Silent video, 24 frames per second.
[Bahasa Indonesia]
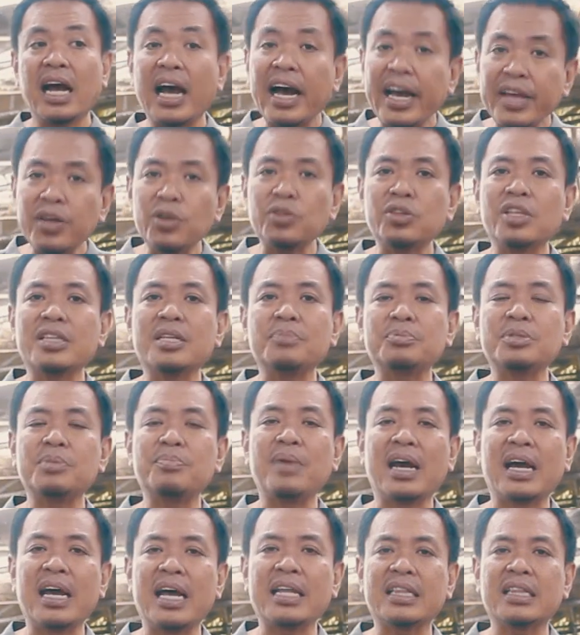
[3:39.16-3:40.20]
ayo tetap
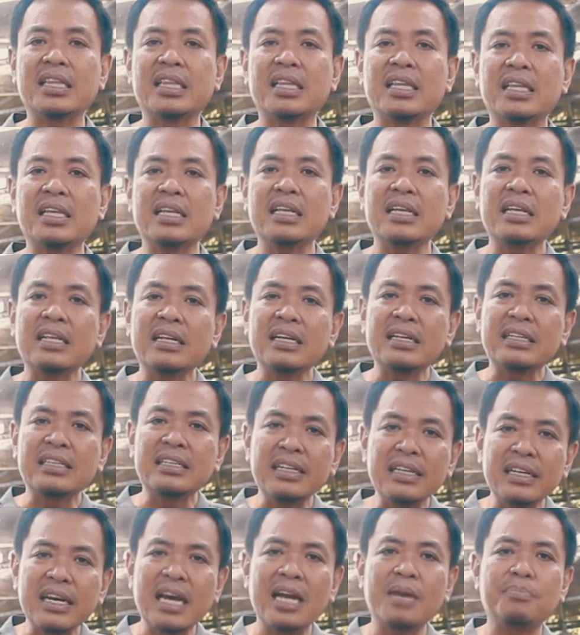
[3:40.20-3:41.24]
semangat
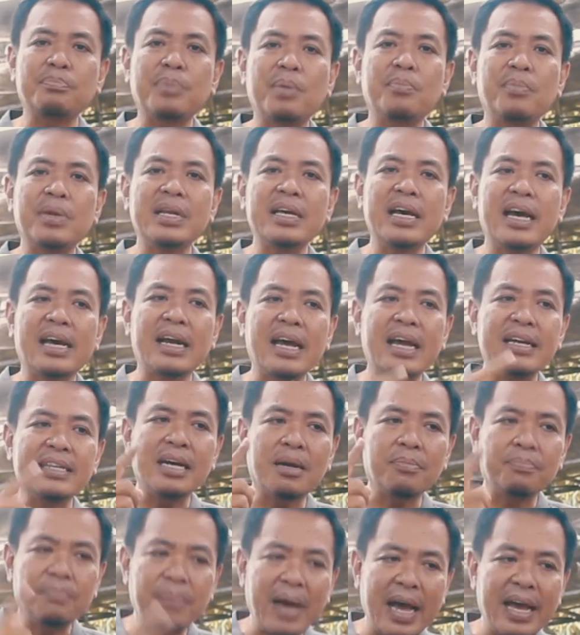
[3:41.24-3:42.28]
dengan pemeliharaan
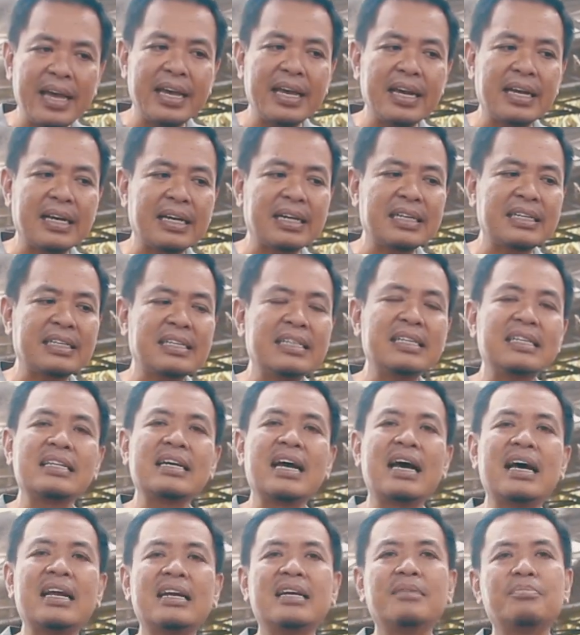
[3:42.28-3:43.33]
yang baik,
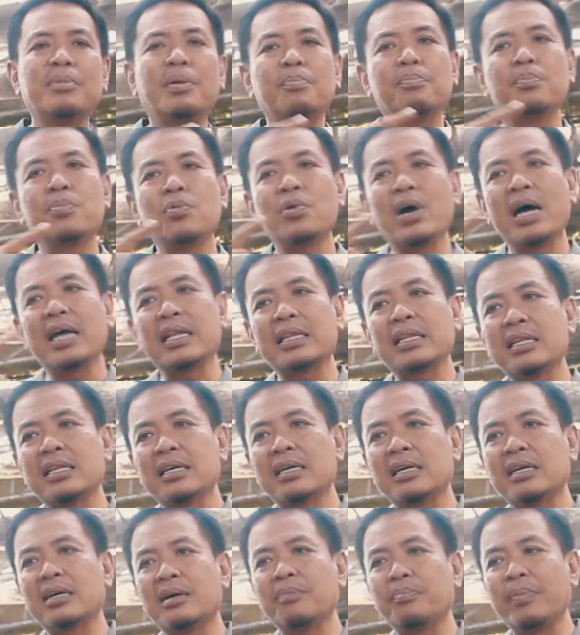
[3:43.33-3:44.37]
dengan membuat
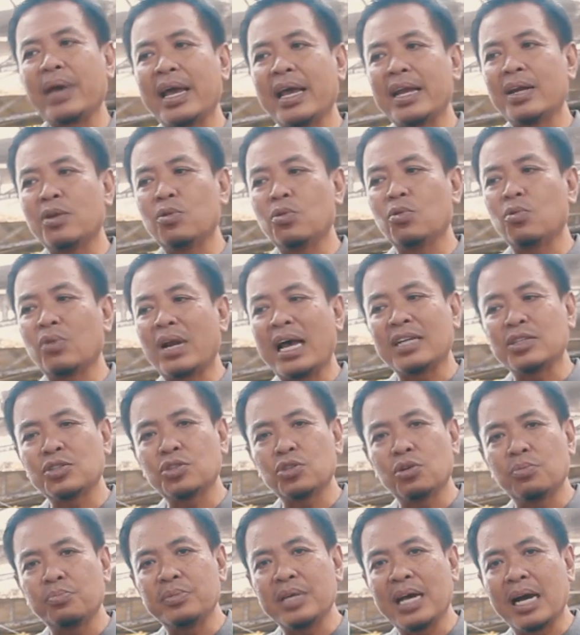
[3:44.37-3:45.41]
e, menu
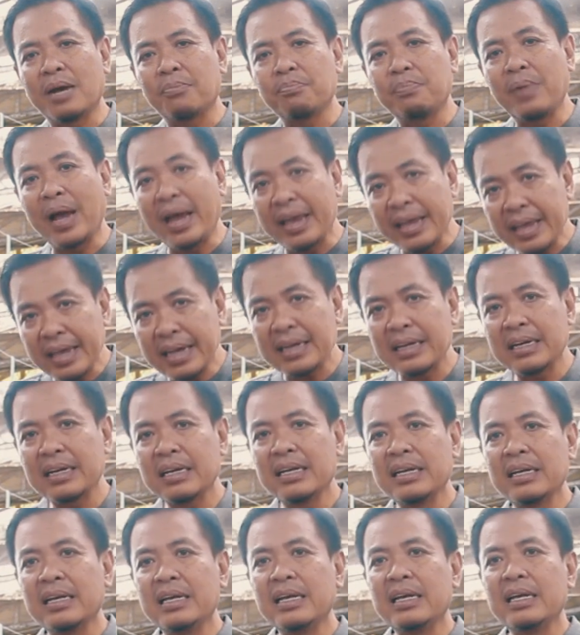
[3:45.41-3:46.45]
ransum yang baik,
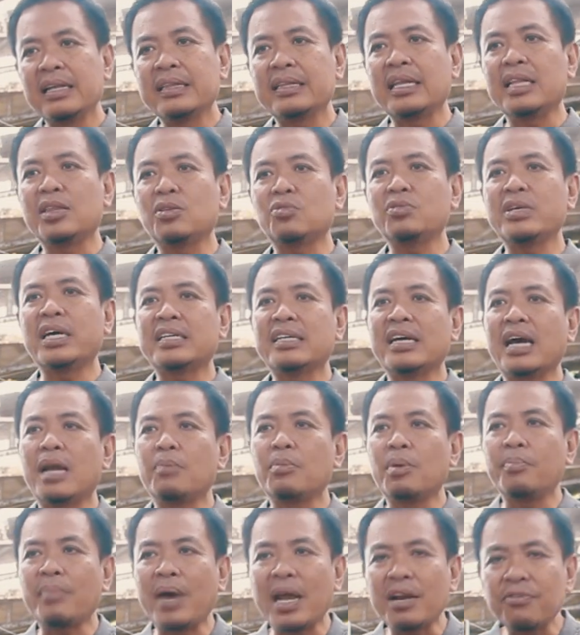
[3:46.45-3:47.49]
tentunya
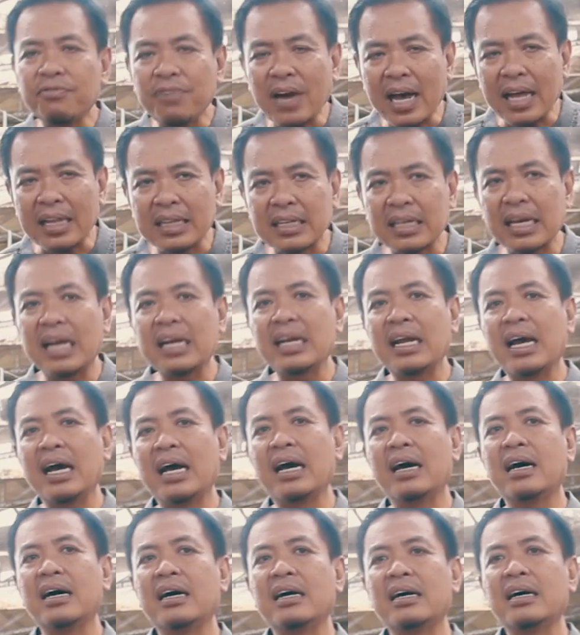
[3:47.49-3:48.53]
dengan memanfaatkan
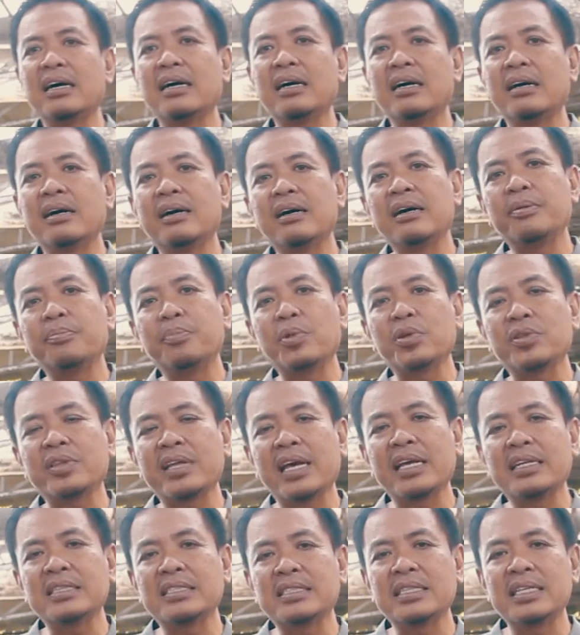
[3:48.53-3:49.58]
uh,
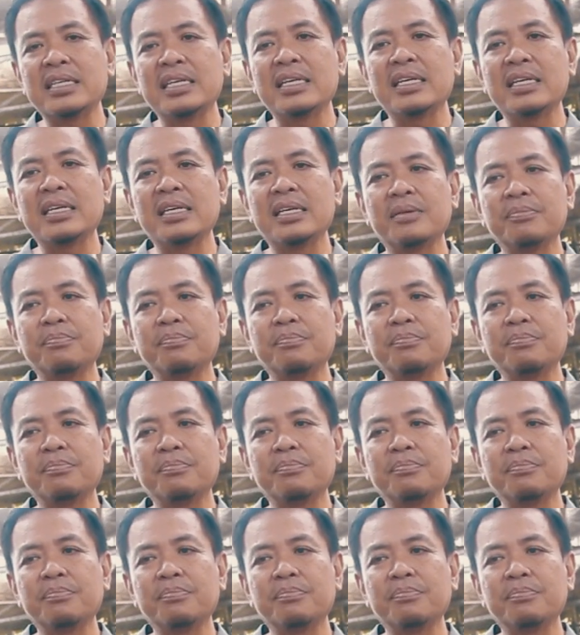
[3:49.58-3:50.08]
potensi